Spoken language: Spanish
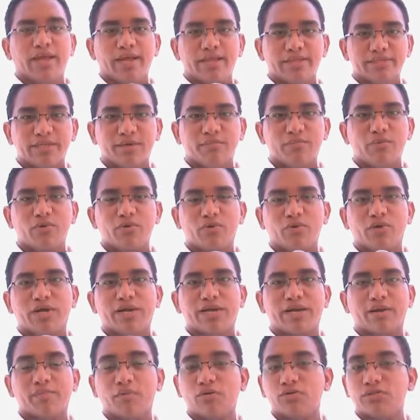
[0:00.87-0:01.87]
Estamos con
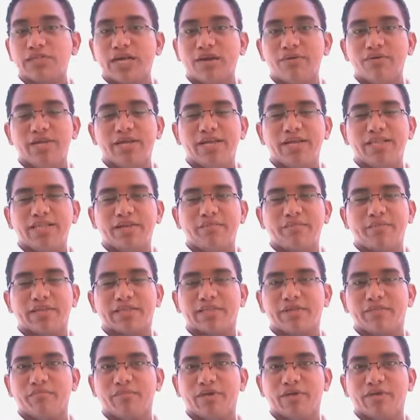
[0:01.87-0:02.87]
el responsable del
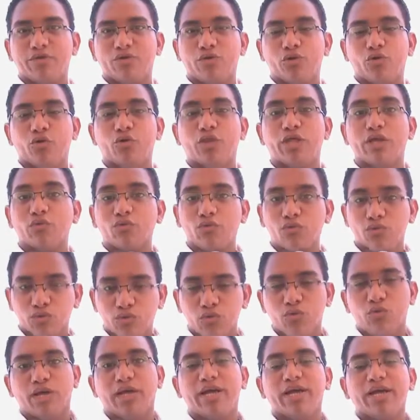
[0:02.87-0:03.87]
Departamento de
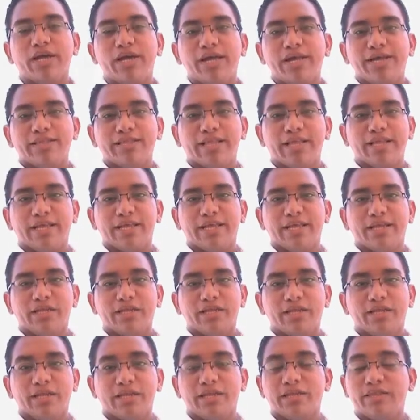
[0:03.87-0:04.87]
Cultura
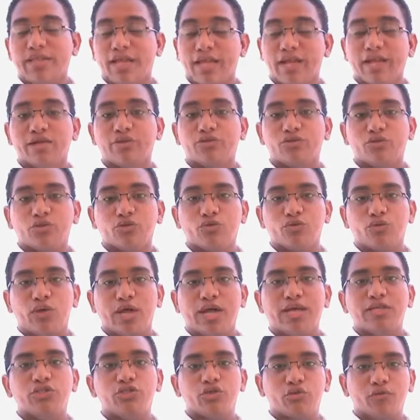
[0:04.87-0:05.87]
del, Cantón
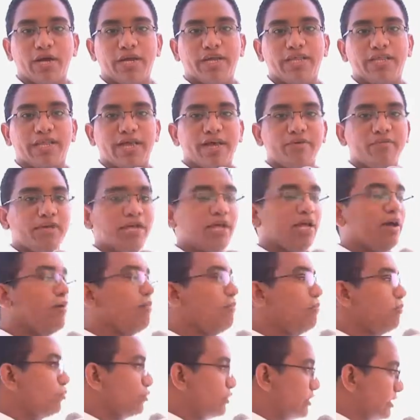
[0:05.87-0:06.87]
Durán, Giovanni
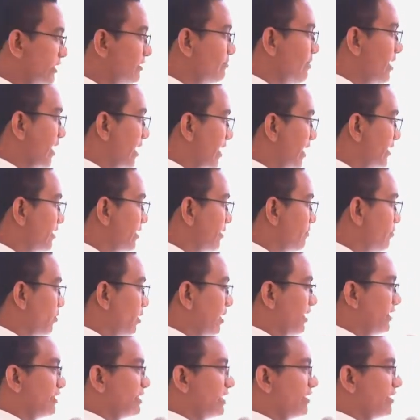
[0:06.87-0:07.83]
Dávila. Muchísimas gracias por la